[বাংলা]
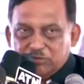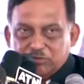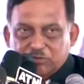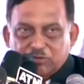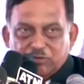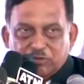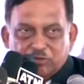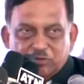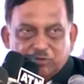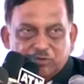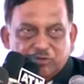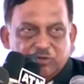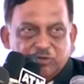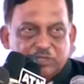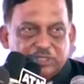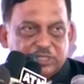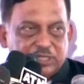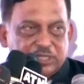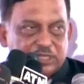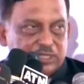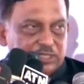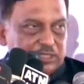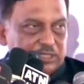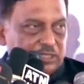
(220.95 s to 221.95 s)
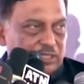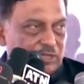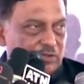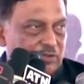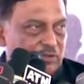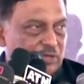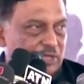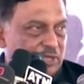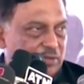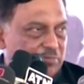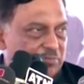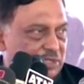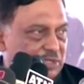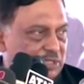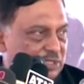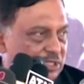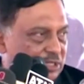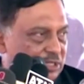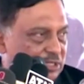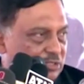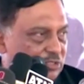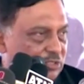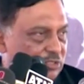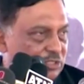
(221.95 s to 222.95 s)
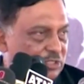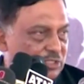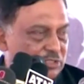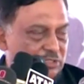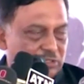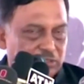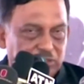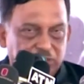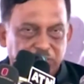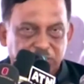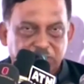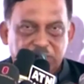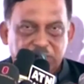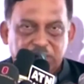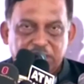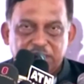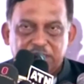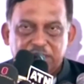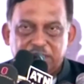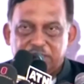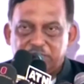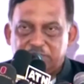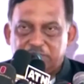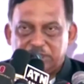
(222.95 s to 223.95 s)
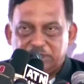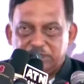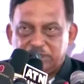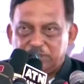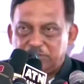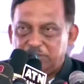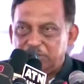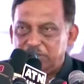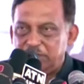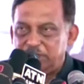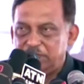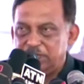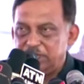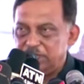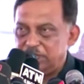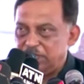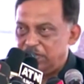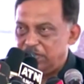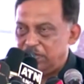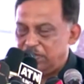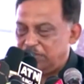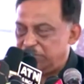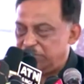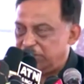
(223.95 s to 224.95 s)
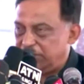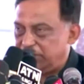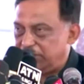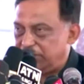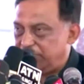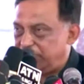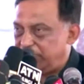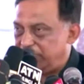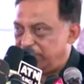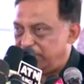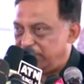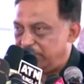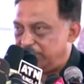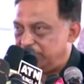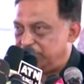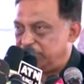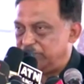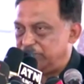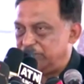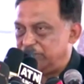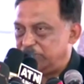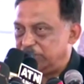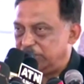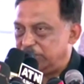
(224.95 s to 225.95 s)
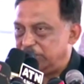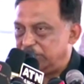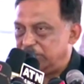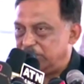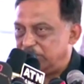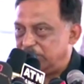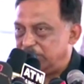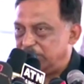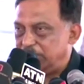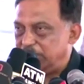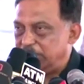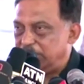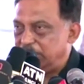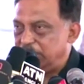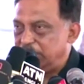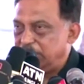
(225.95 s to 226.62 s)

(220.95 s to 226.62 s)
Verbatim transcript: খুন করে থাকেন তাহলে আপনাদের যথাযথ ট্রায়ালের মাধ্যমে আপনাকে পার পেতে হবে